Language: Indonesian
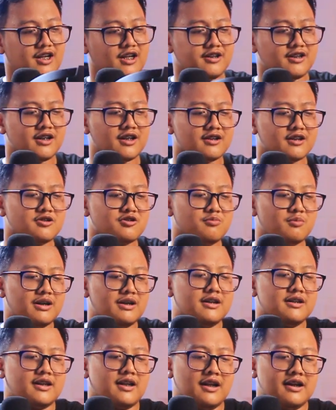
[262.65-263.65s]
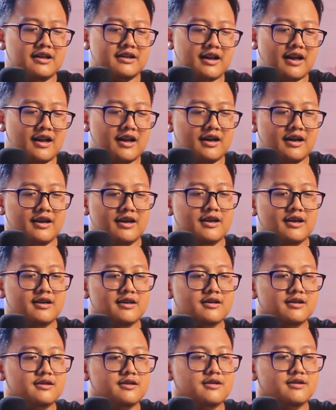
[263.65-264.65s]
Nanti kita coba detail-detail lagi ya.
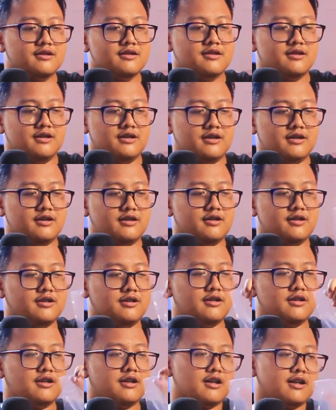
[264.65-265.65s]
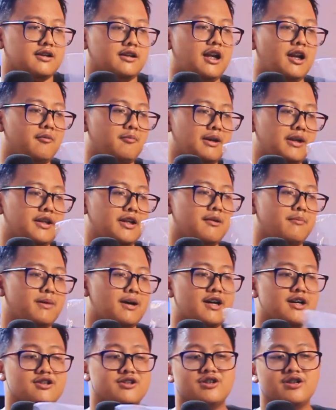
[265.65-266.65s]
Uh, dalamannya
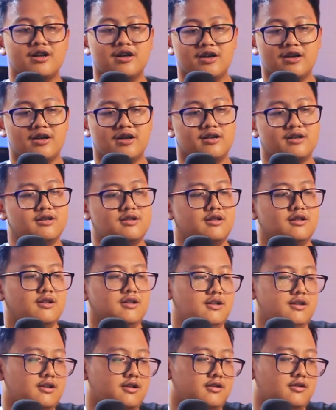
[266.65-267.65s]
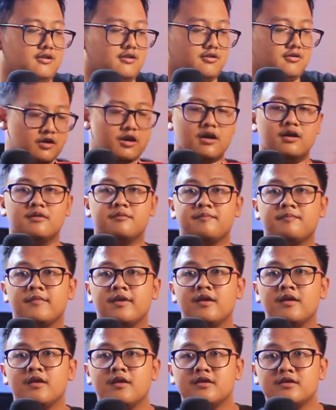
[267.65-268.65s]
apa aja. Oke. Okay.
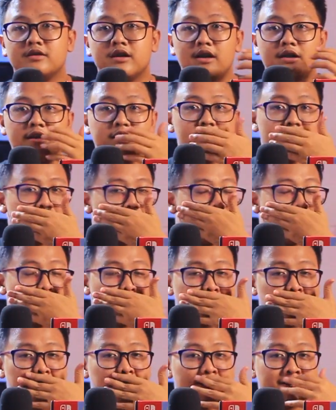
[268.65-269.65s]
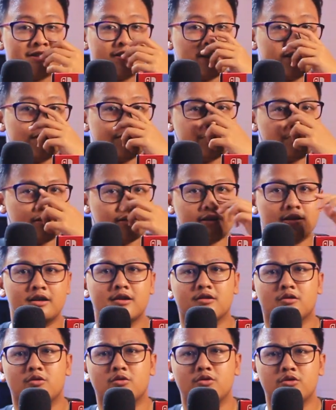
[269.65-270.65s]
Jadi unboxingnya sih hanya
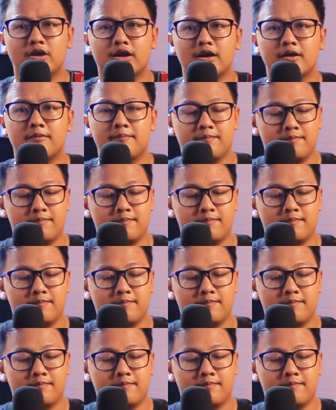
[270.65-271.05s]
seperti itu ya.